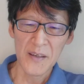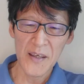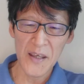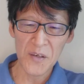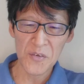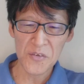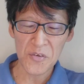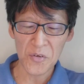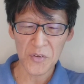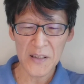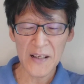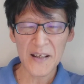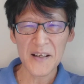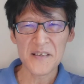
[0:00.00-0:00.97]
刑務長の
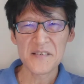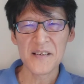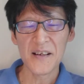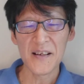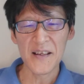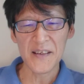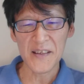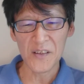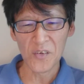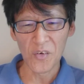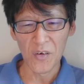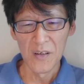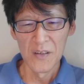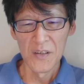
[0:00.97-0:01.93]
誰か知らないけ
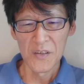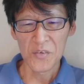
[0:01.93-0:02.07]
ど、